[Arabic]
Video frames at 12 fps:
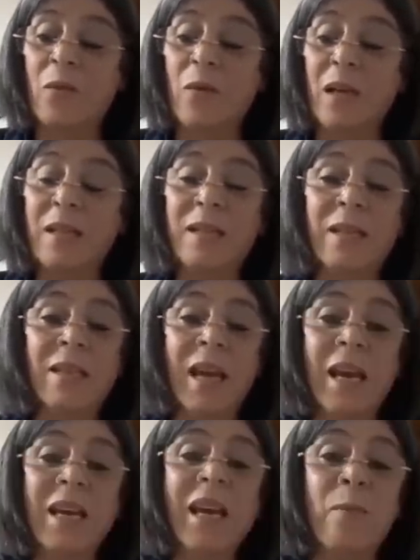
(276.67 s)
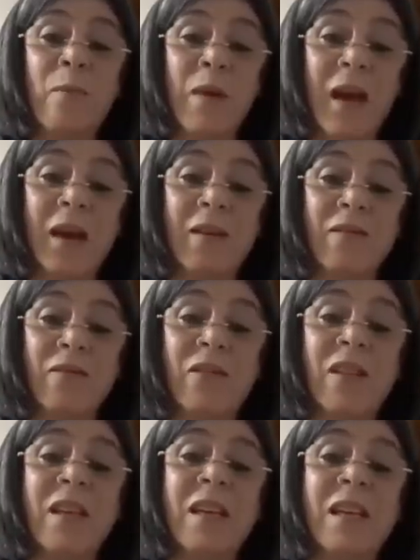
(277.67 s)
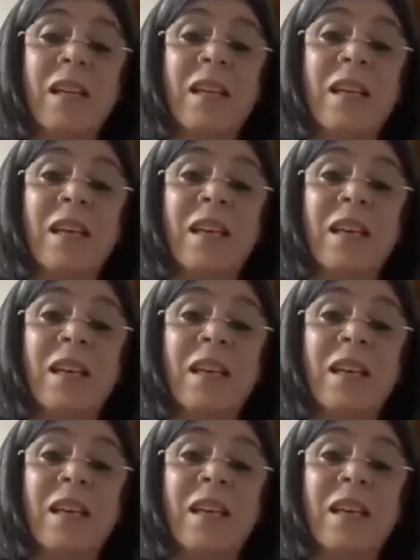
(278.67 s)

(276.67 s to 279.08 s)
الوالد تاعي خباها في ذيك